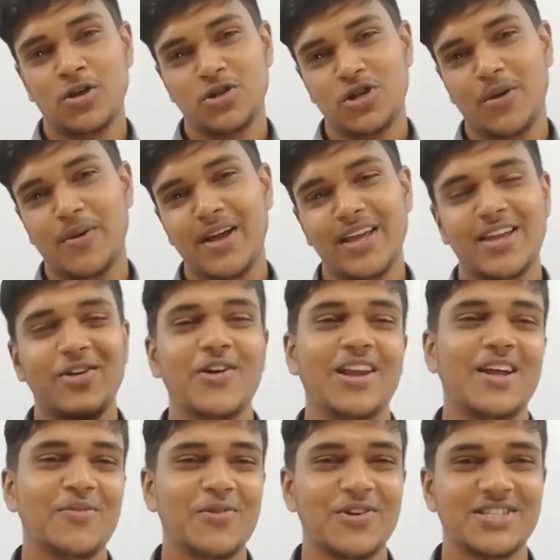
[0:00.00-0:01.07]
সবাইকে
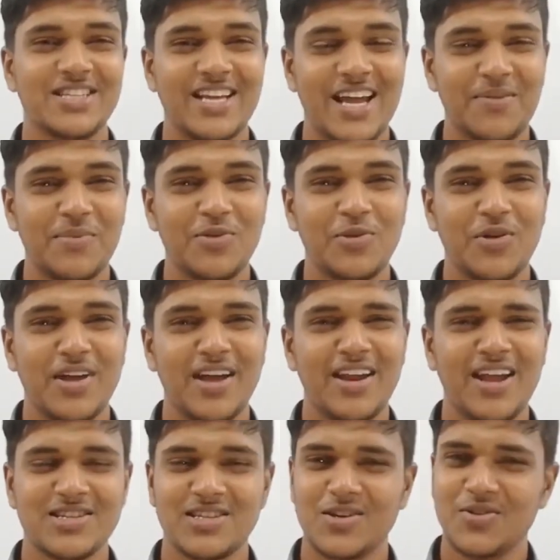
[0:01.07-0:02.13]
ওয়েলকাম করছি জ্ঞানবিন্দু কেয়ারে
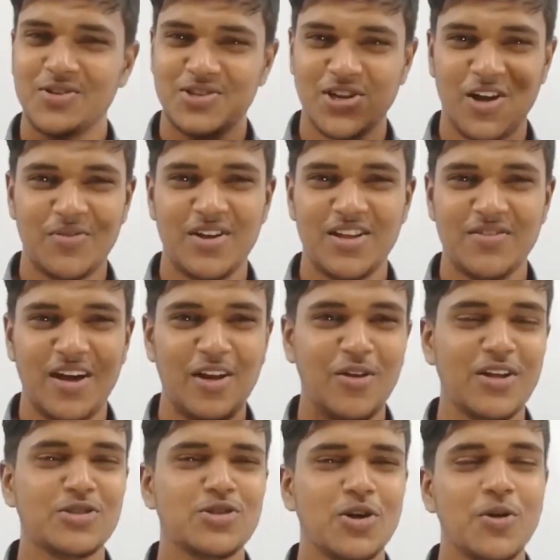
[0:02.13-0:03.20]
আশা করি সবাই ভালো
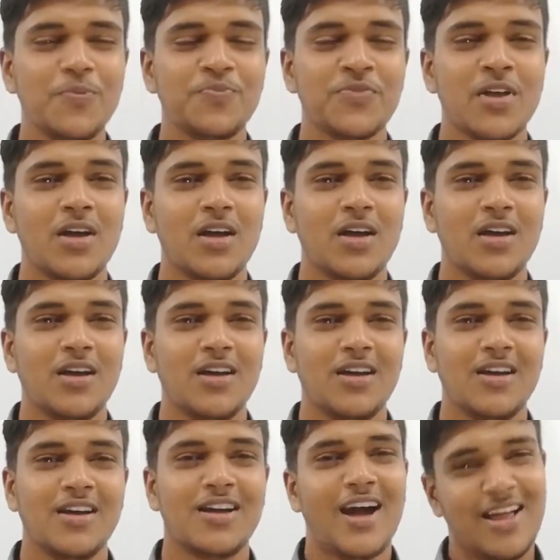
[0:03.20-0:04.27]
আছো
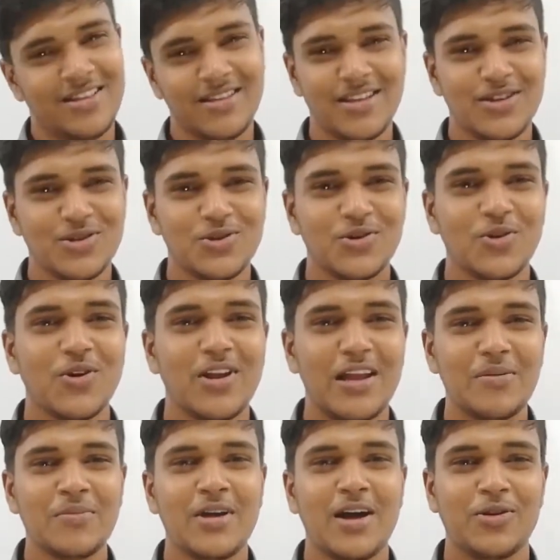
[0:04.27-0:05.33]
গান দিয়ে শুরু
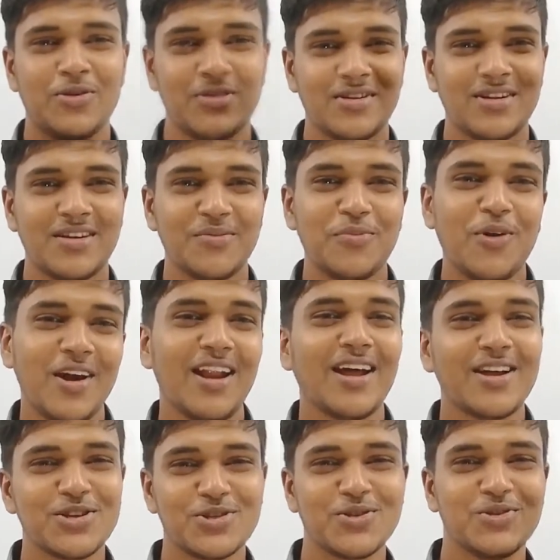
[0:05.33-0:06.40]
করলাম কারণ
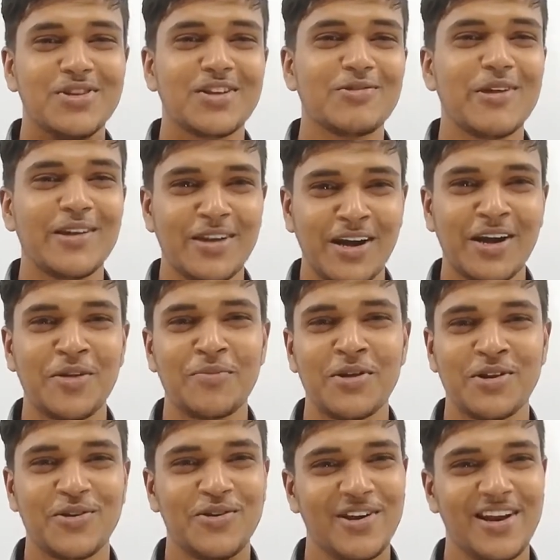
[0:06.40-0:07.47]
লেখার শুরুতে একটু
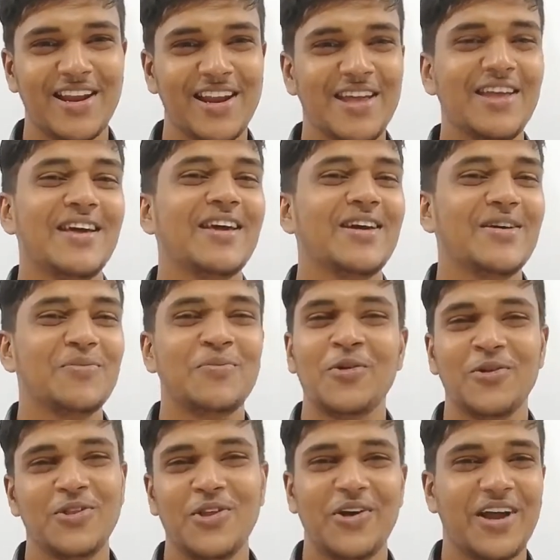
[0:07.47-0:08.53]
এন্টারটেনমেন্ট করে নিলে
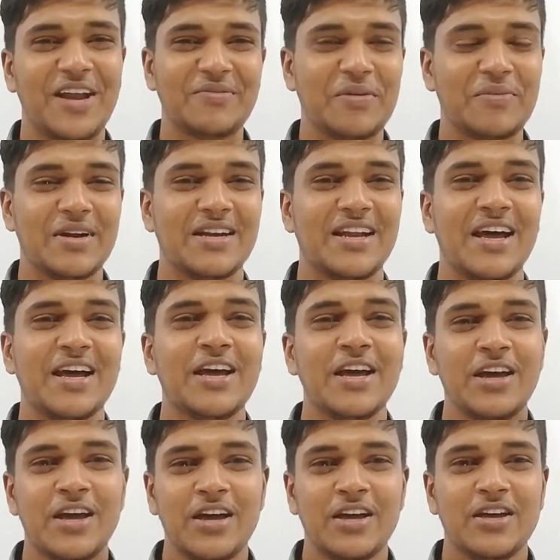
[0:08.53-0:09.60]
মন্দ হয় না ব্যাপারটা
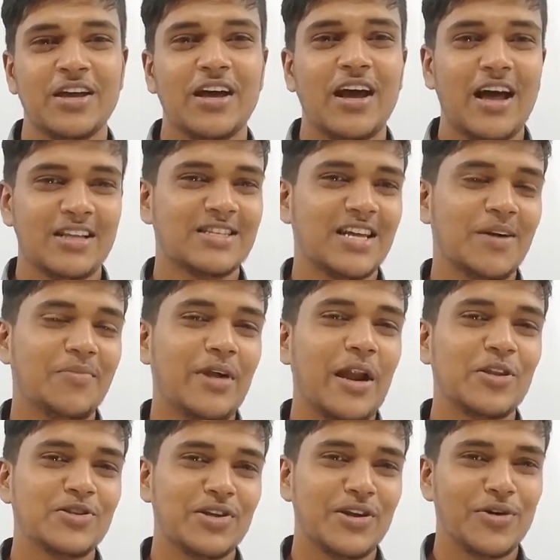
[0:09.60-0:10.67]
আজকে আমরা
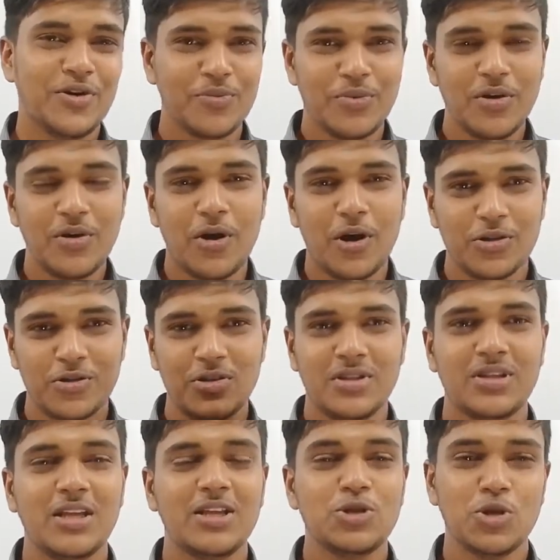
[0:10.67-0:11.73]
আলোচনা করব
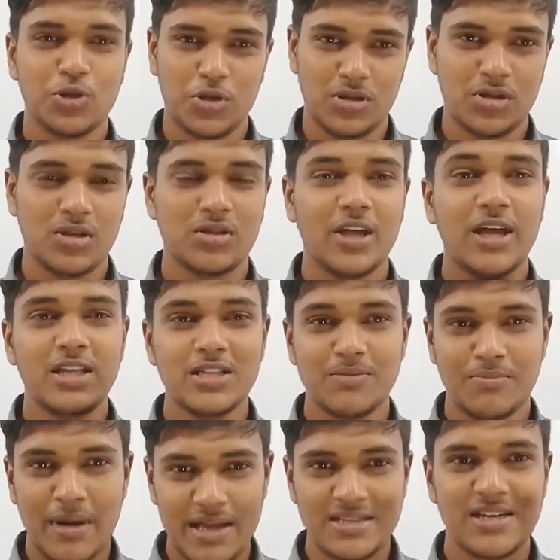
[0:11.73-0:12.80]
অর্থনীতি চতুর্থ অধ্যায়
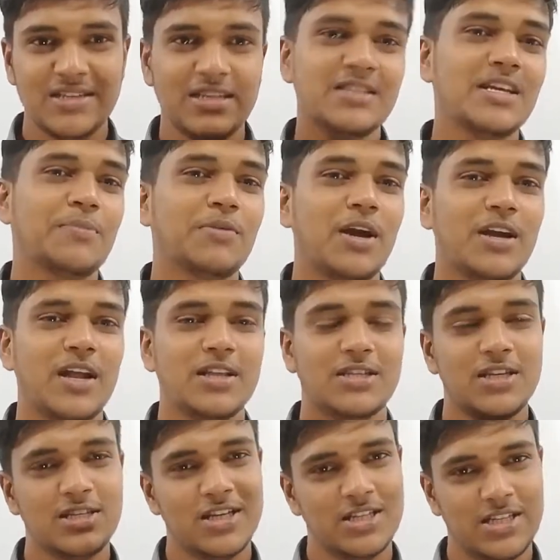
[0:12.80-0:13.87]
বাজার যেই চ্যাপ্টারটা
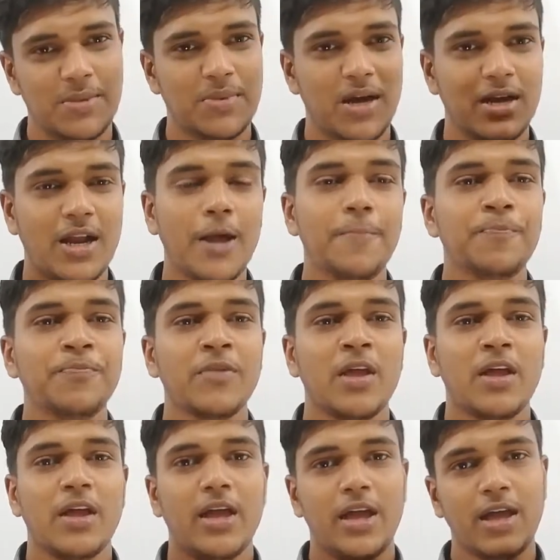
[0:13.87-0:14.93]
আছে সেই চ্যাপ্টারটা
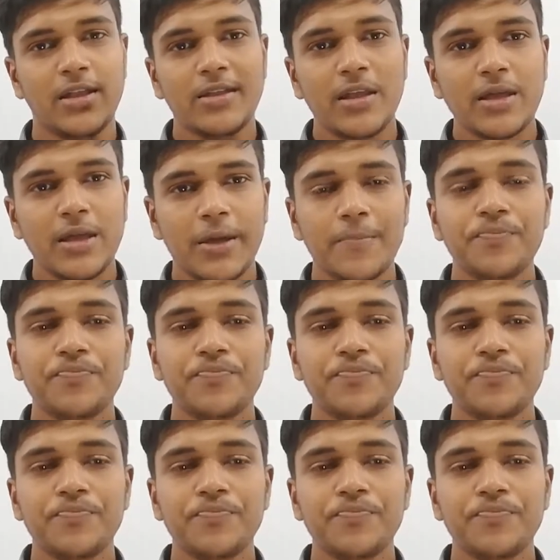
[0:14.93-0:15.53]
এখান থেকে